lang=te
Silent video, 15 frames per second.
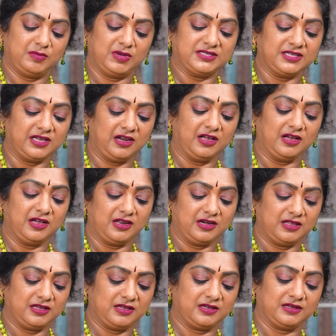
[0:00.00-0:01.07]
మసాలా
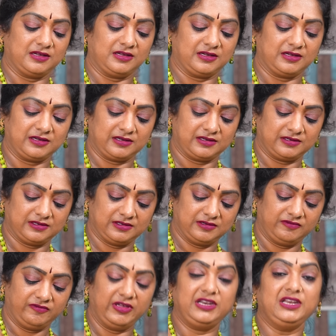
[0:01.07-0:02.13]
కానీ
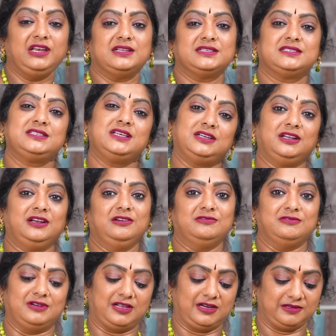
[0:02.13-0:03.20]
వెరీ సటిల్గా
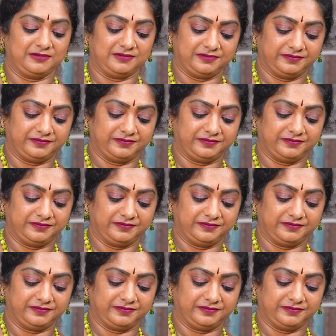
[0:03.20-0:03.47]
ఉండాలి